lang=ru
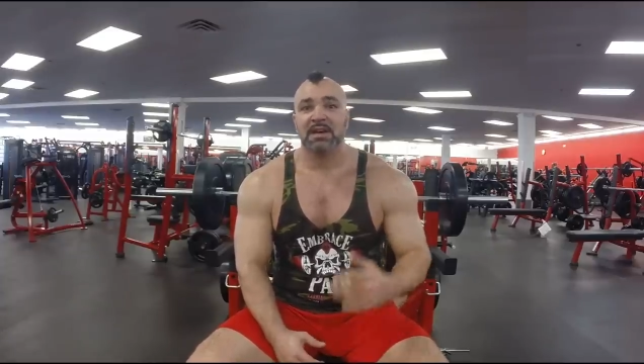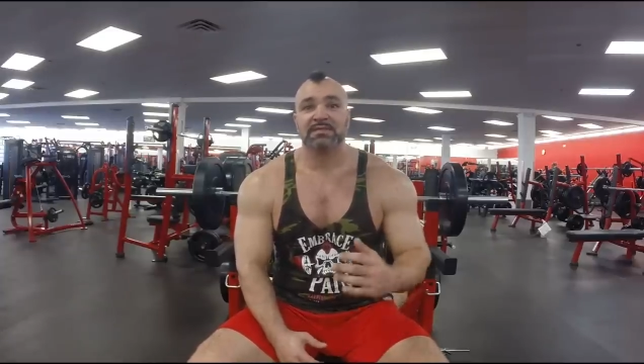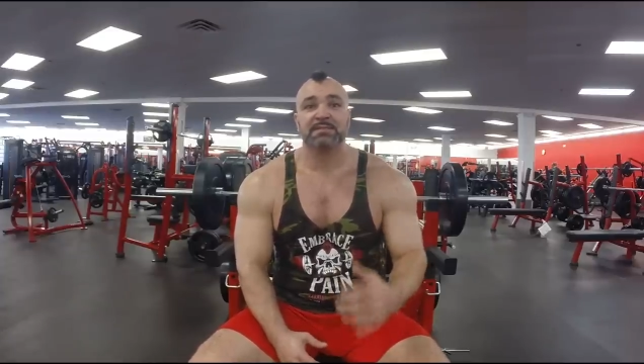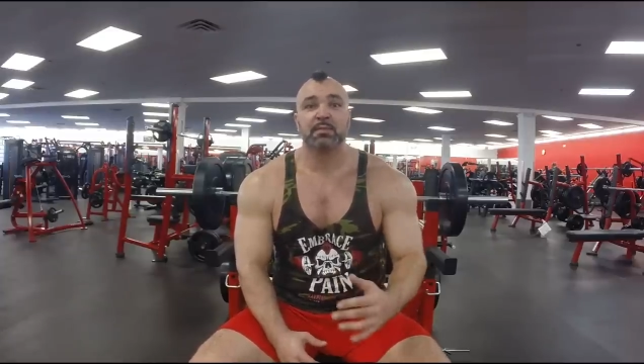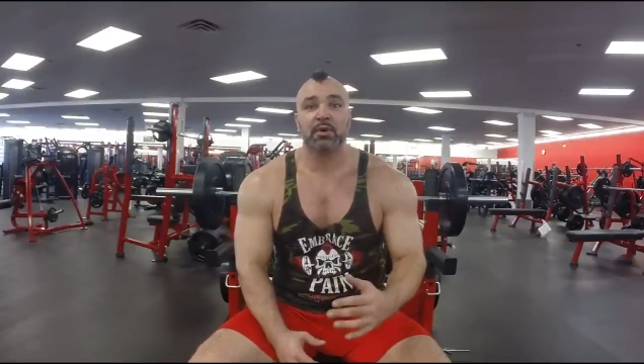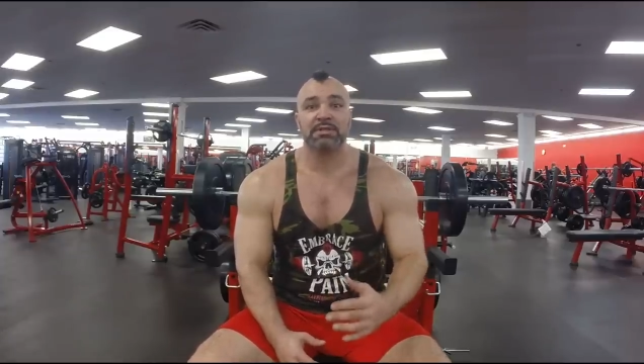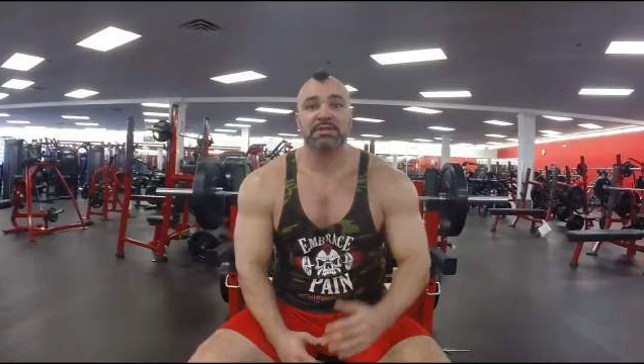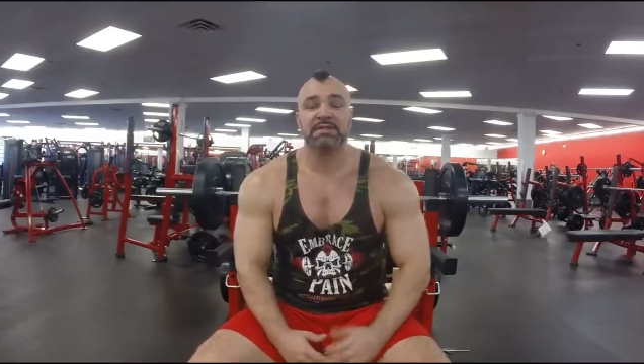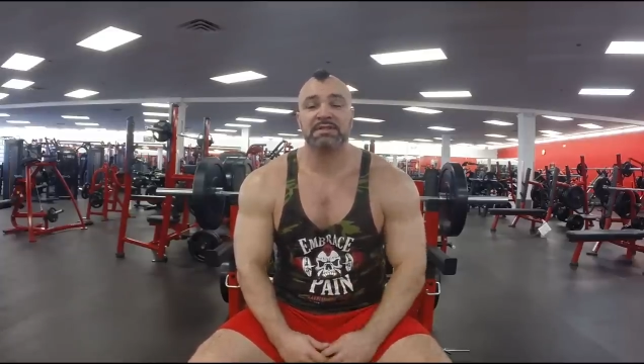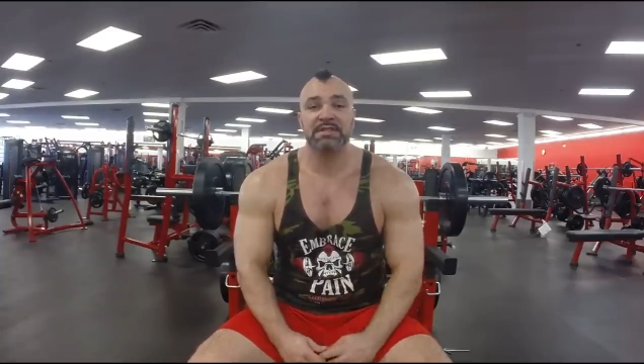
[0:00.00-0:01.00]
Я в
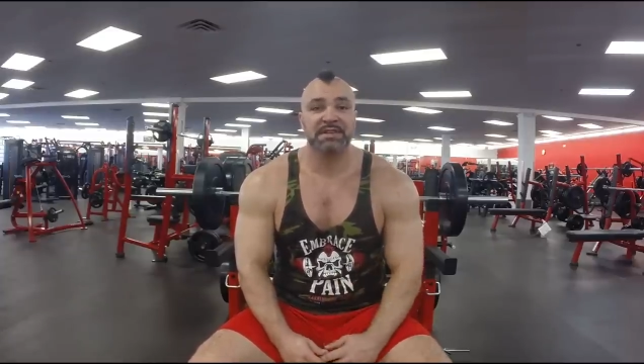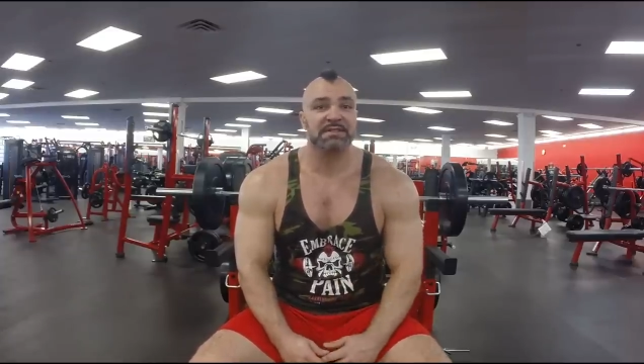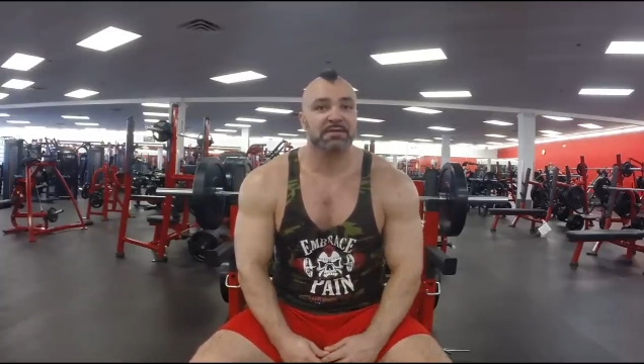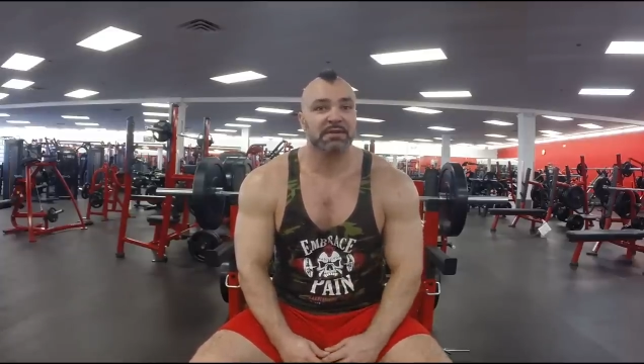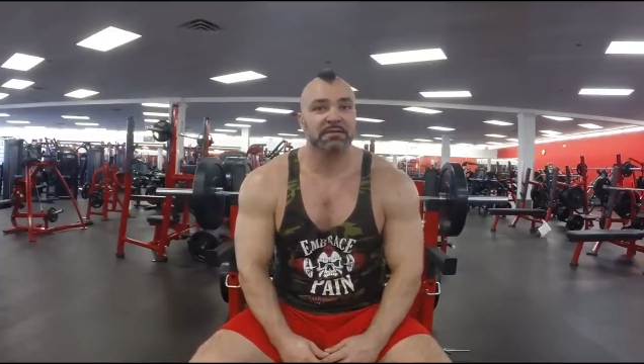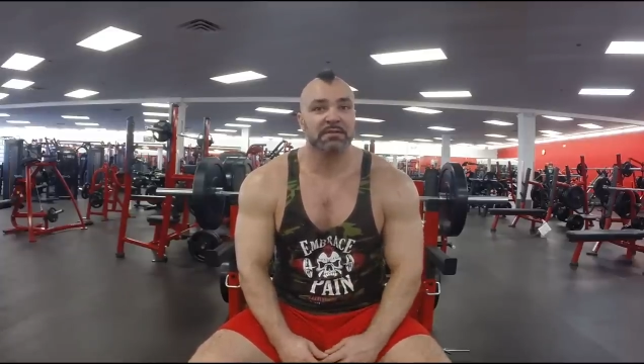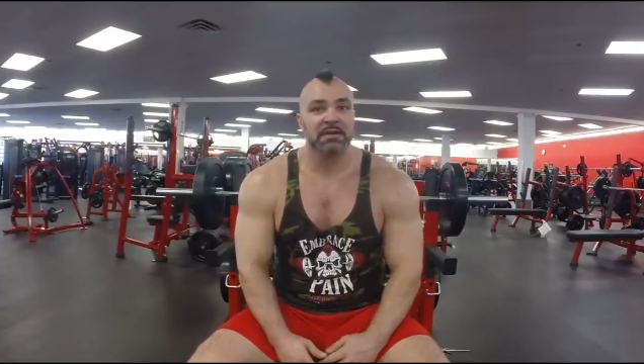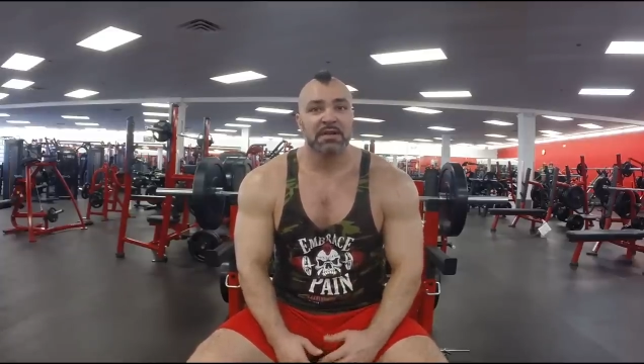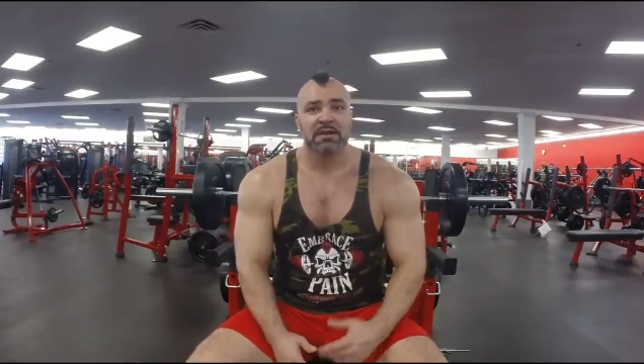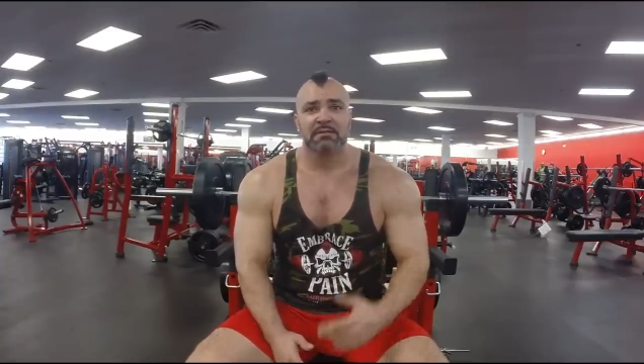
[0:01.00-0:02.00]
спорте с детства.
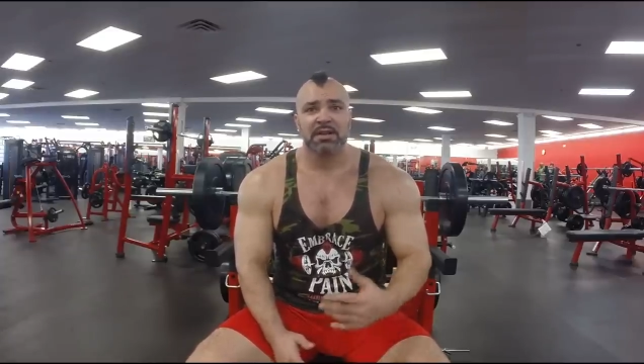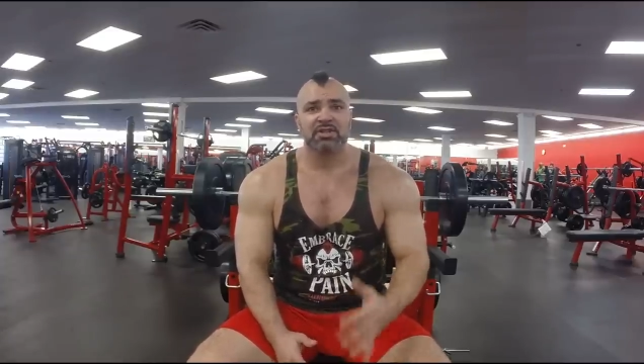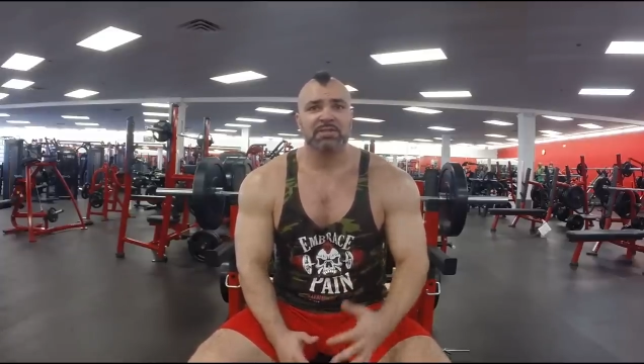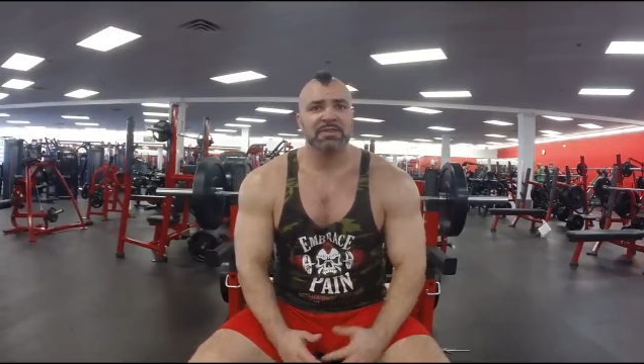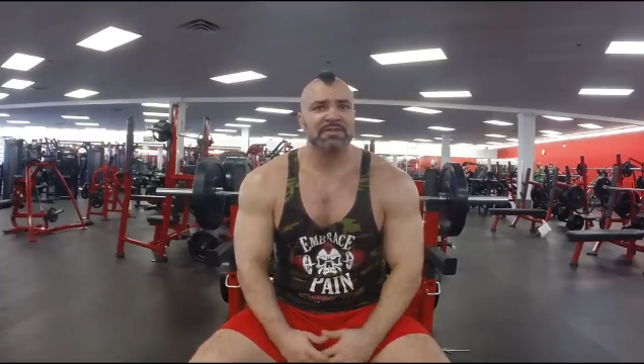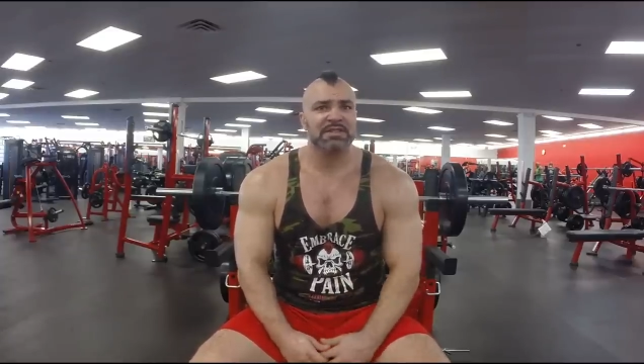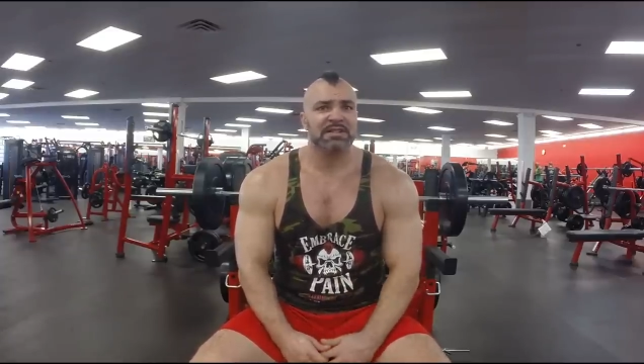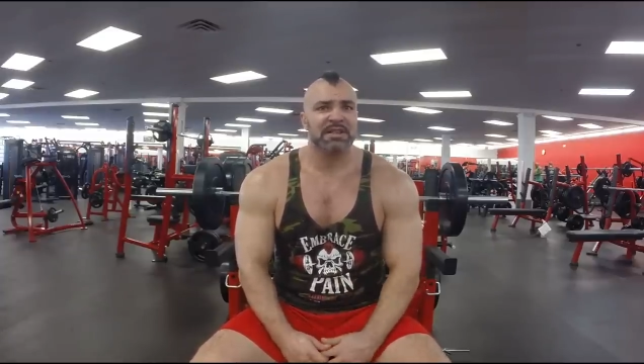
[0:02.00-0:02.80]
Врачи мне